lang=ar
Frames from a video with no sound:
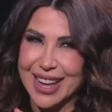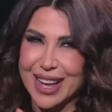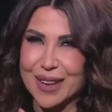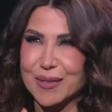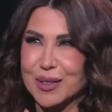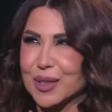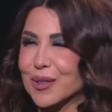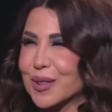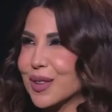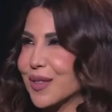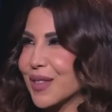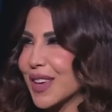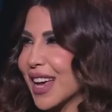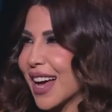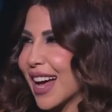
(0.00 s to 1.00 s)
اللي هي بتقول
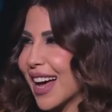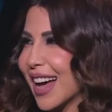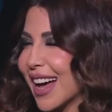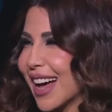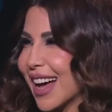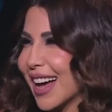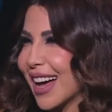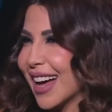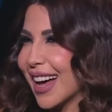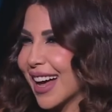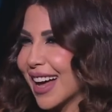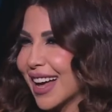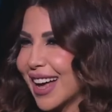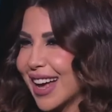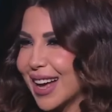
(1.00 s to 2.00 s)

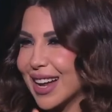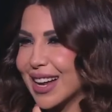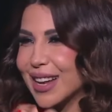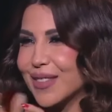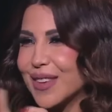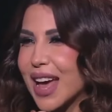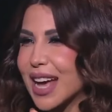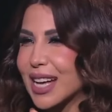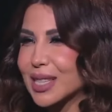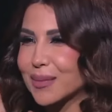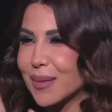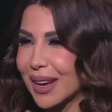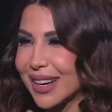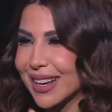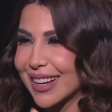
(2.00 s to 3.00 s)
فيها اللي فيها
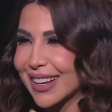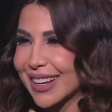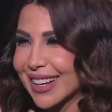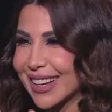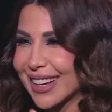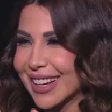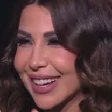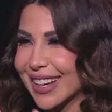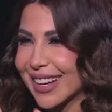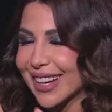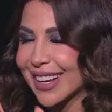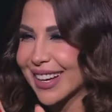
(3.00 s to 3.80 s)
اسمك اه